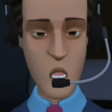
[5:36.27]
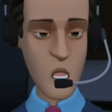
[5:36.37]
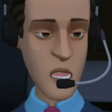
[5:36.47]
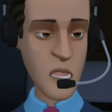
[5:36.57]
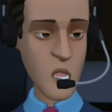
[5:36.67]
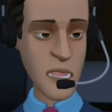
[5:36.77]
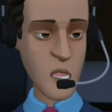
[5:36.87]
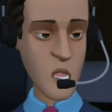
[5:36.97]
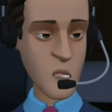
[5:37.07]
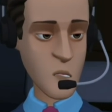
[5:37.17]
অধীনে
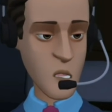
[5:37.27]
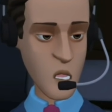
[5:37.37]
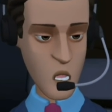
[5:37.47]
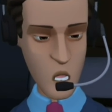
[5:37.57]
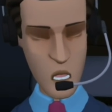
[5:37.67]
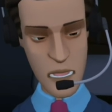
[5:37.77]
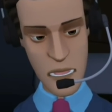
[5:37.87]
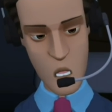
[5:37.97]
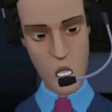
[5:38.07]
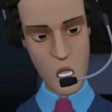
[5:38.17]
ইস্টবেঙ্গল
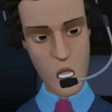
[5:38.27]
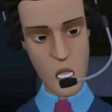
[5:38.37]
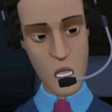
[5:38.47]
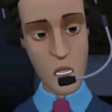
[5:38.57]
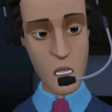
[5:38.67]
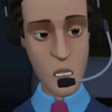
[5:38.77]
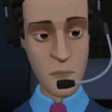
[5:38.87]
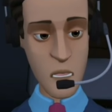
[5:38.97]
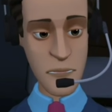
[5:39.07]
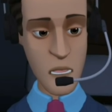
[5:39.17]
ফুটবল ক্লাব
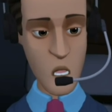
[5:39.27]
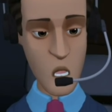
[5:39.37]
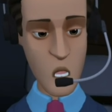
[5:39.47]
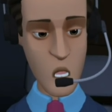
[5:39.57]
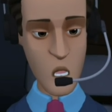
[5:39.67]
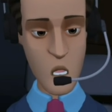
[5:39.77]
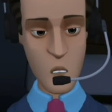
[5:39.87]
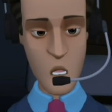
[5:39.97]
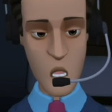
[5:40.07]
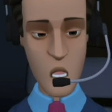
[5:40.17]
আইএসএল সহ
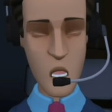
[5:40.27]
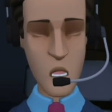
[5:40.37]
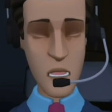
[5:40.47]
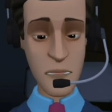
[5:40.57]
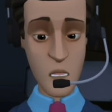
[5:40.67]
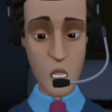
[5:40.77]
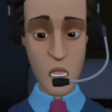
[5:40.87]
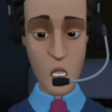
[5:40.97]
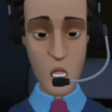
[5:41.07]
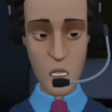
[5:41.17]
যাবতীয় টুর্নামেন্টগুলো
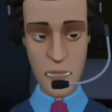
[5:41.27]
খেলবে